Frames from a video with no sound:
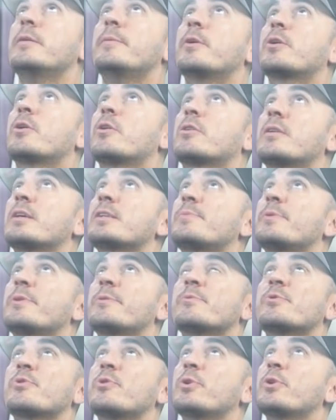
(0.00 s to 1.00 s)
Lieber Gott, das mit
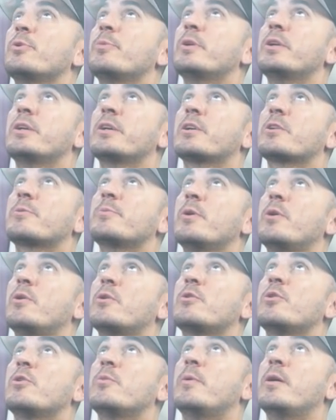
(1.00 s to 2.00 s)
dem Sohn überlege ich mir
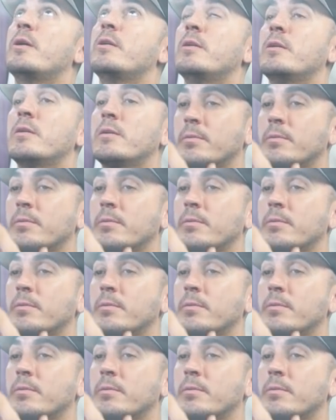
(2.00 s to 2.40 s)
auch nochmal.